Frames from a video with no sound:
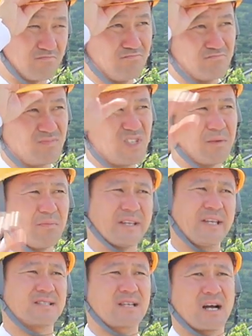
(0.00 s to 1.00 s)
うん、でまあ
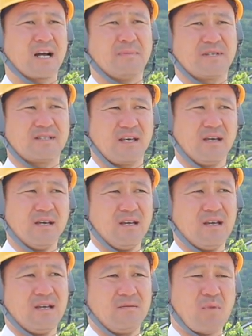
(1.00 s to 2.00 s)
年3回別で
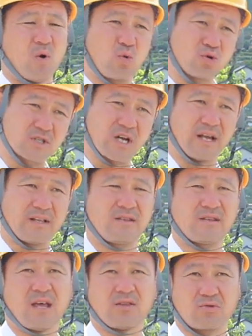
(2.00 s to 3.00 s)
お小遣
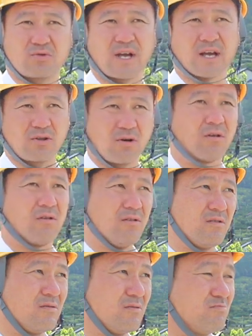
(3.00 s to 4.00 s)
い程度だけど、
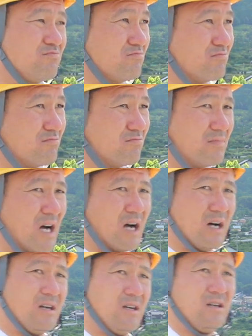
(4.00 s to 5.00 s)
うん、ま
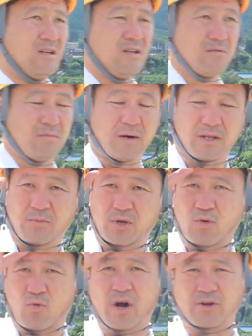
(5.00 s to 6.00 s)
あまあでも
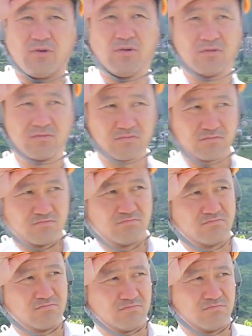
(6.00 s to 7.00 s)
結構あるよ、
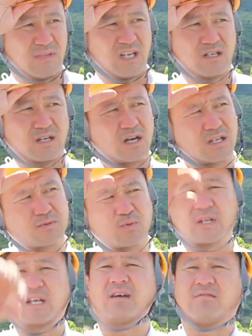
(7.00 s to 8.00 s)
うん、まあ1ヶ月
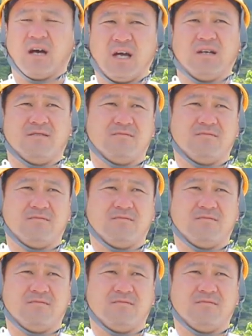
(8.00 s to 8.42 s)
分はないぐらい、